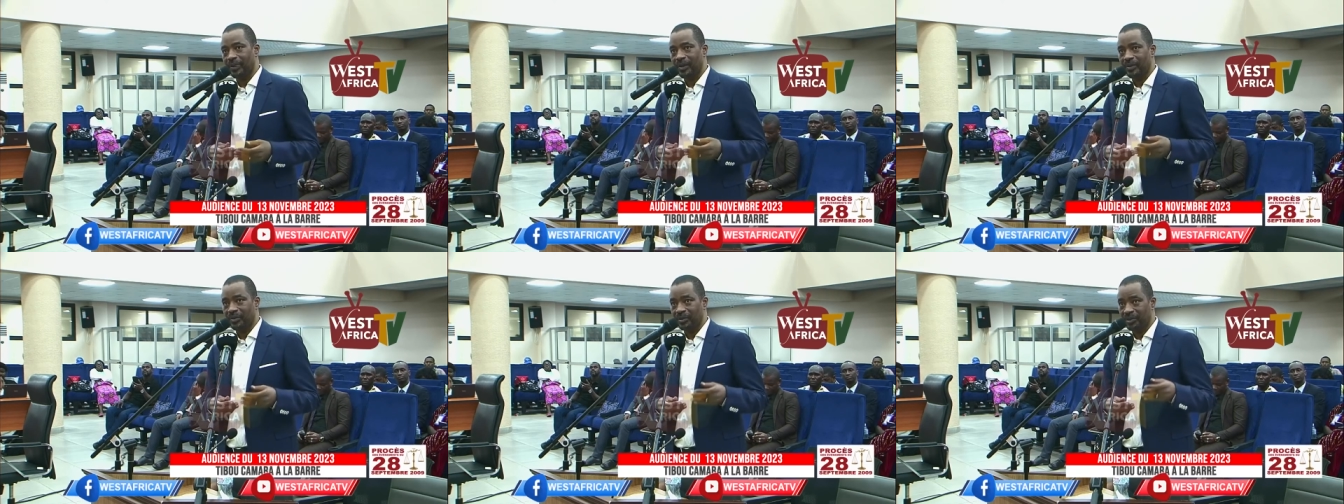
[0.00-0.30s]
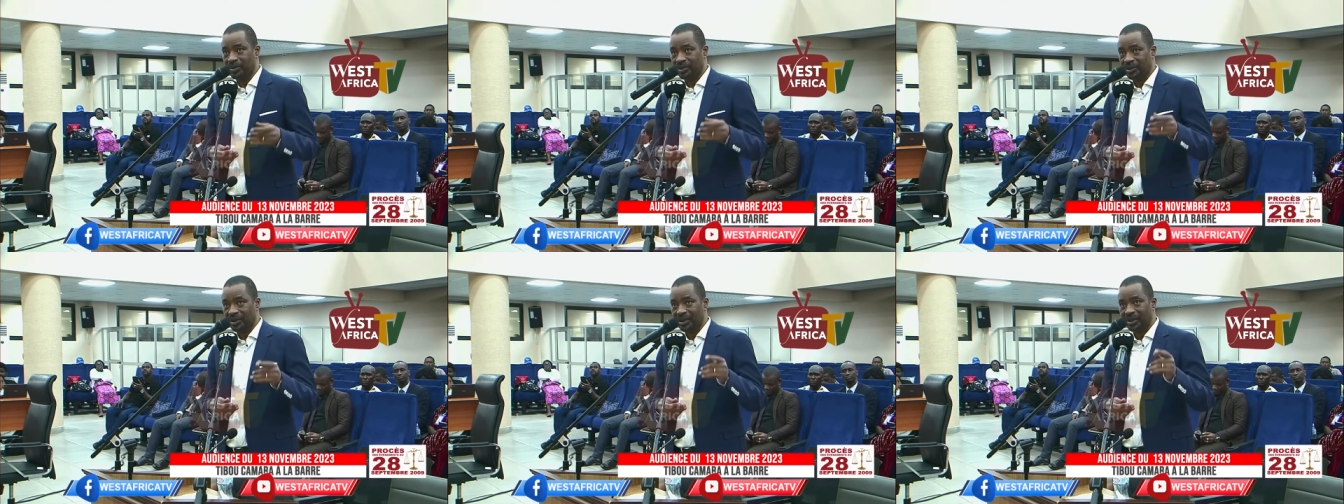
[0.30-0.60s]
le
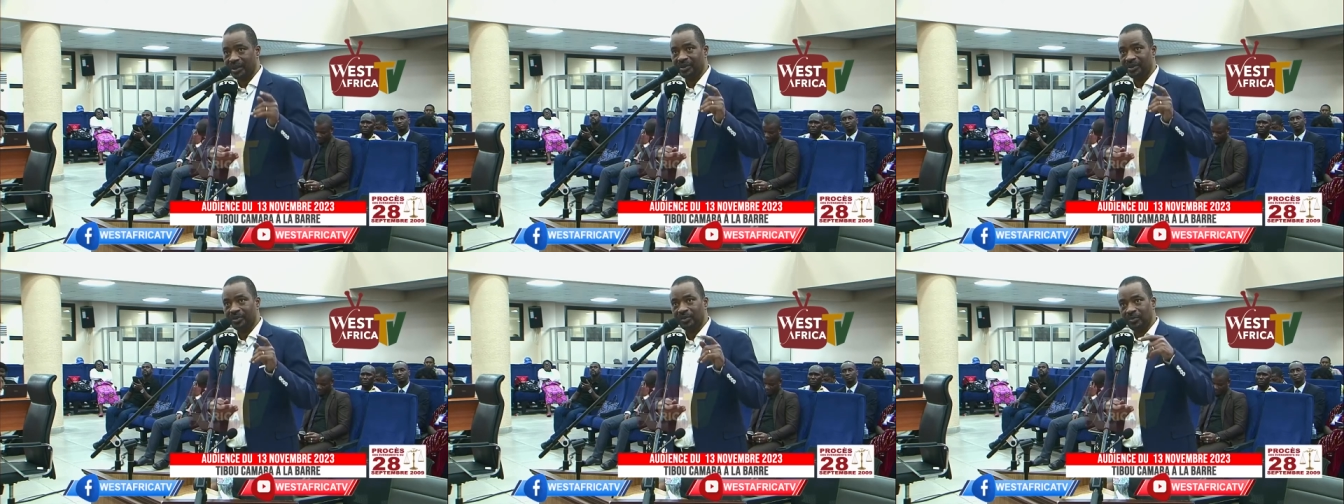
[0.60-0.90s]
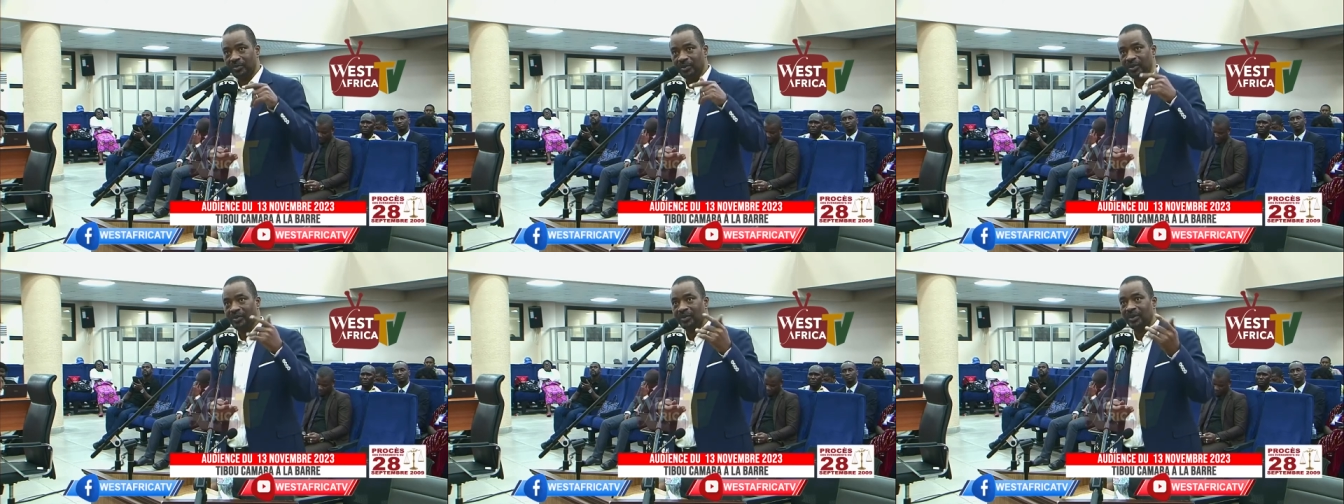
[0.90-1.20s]
général Sikouba
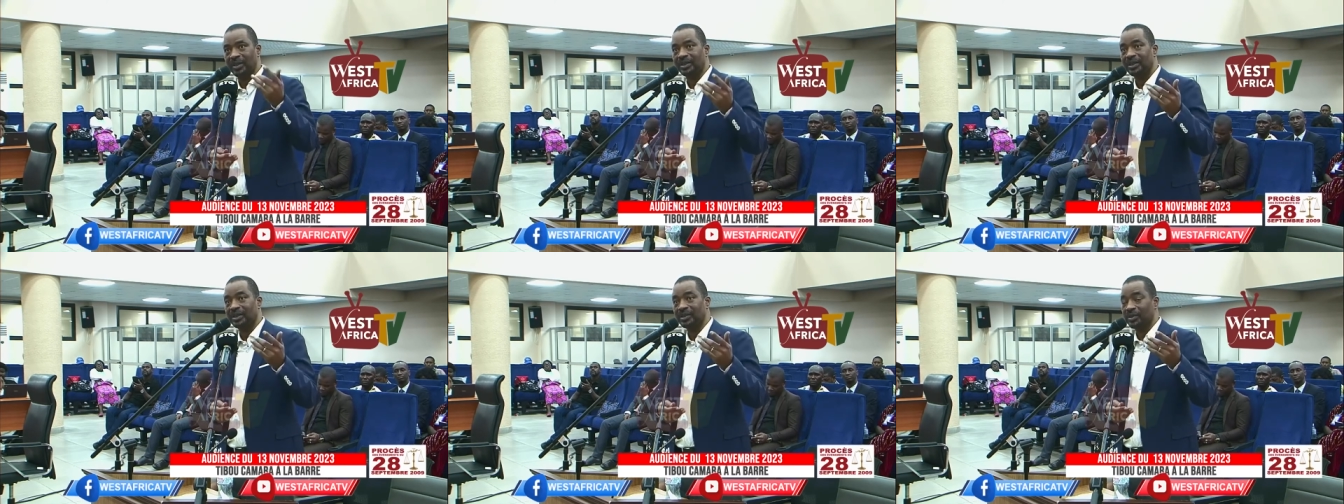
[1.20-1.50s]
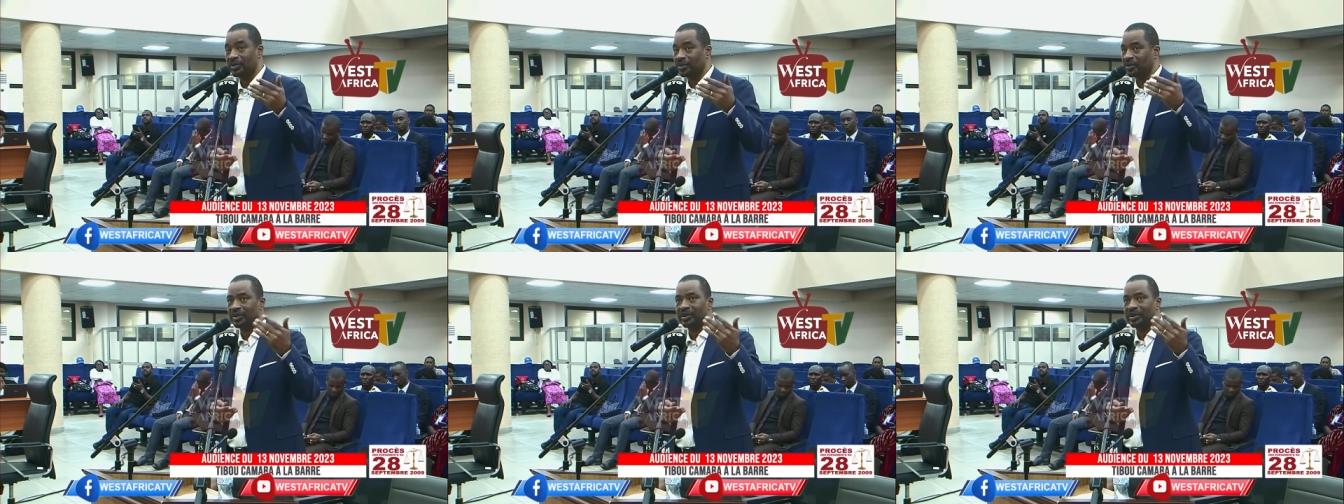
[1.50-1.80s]
Konaté, que
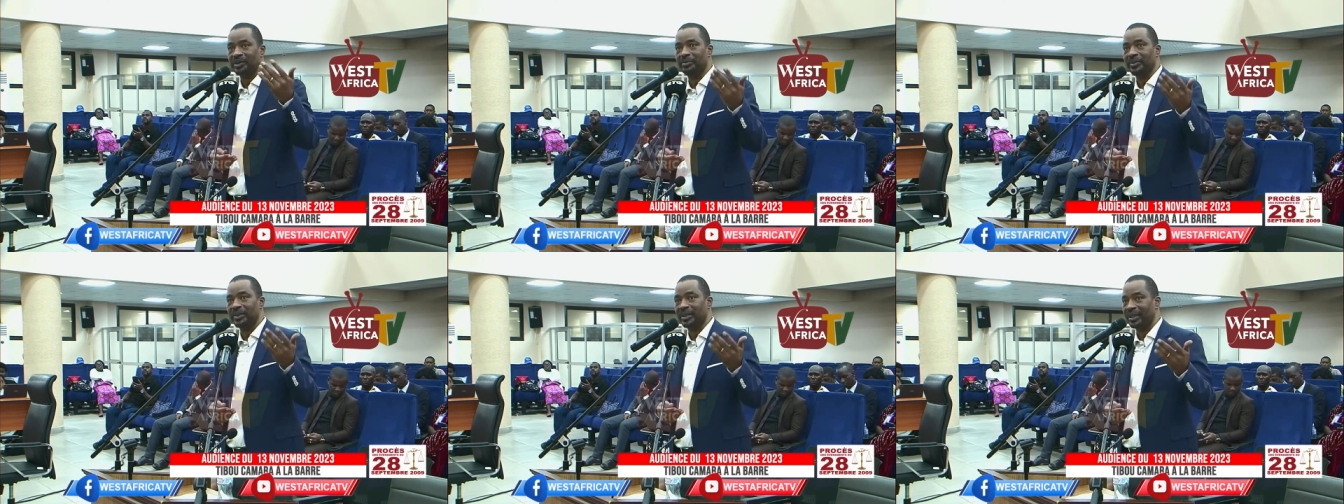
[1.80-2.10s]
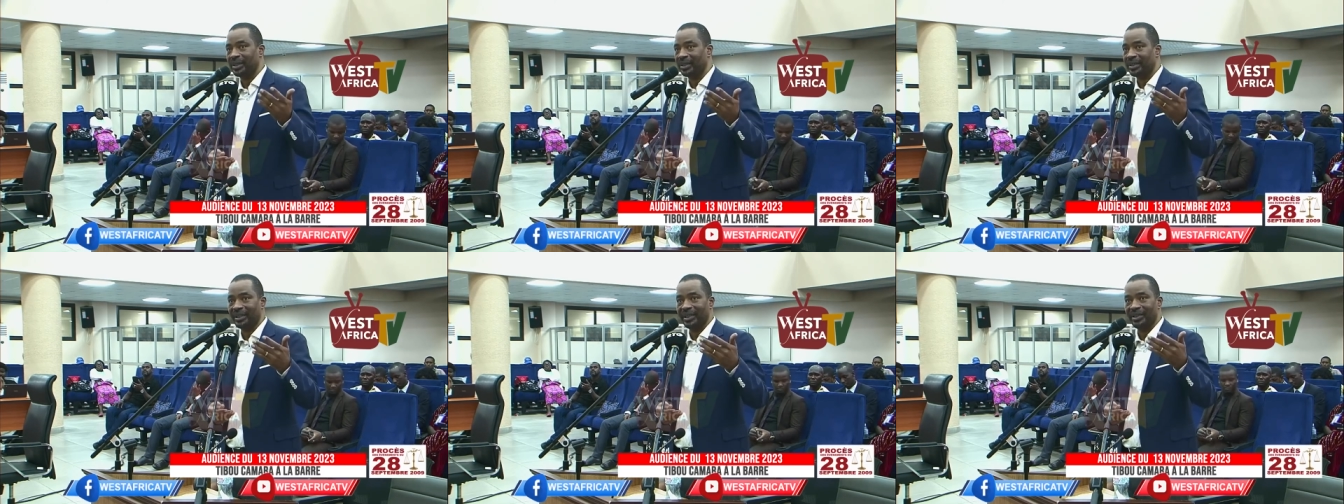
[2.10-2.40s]
je ne connaissais
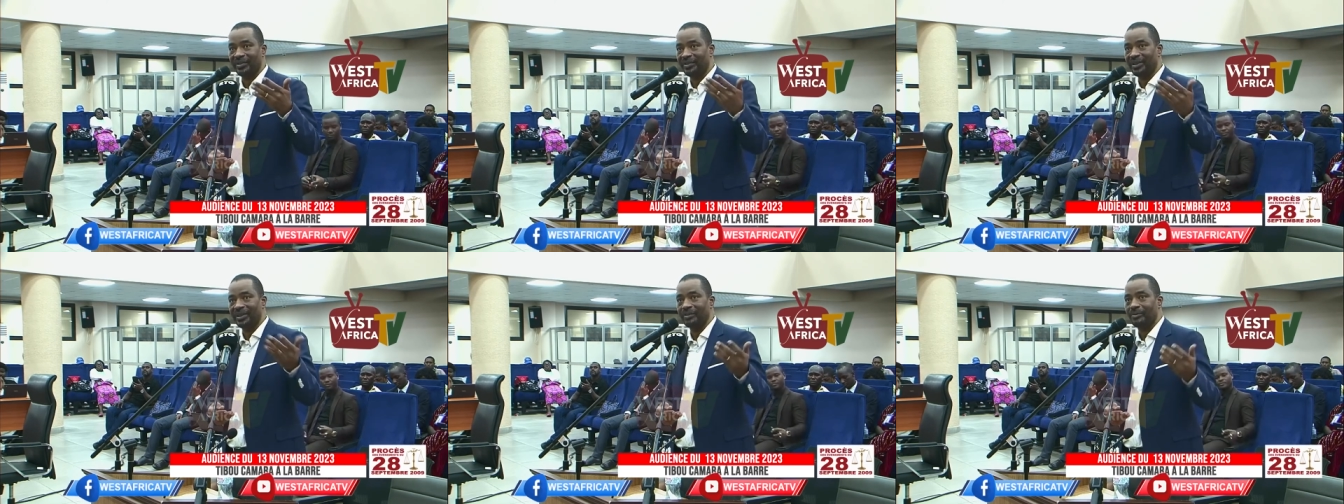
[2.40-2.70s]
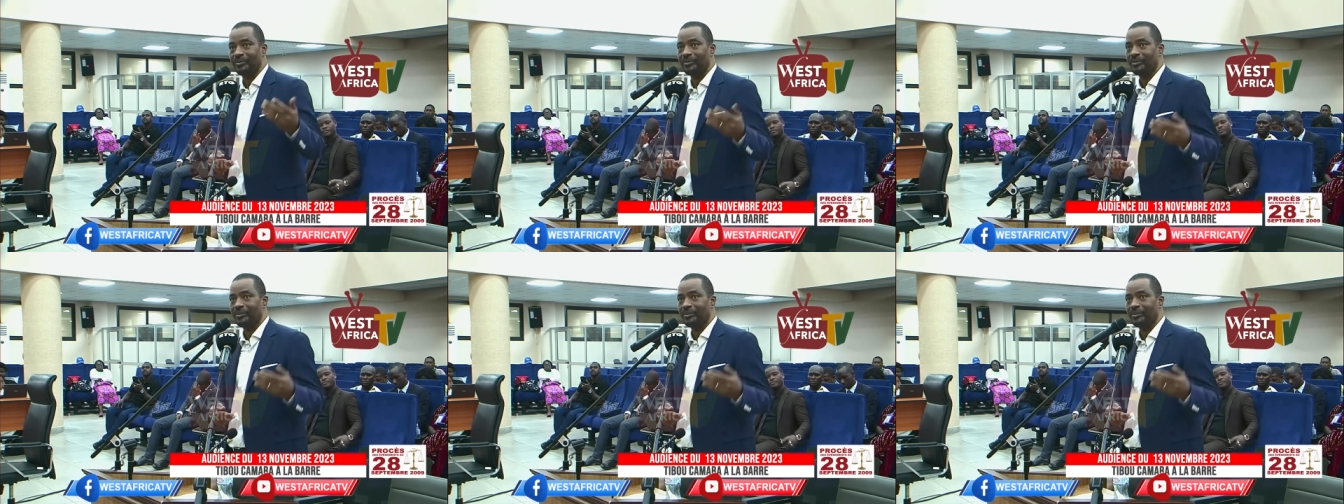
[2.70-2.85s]
pas avant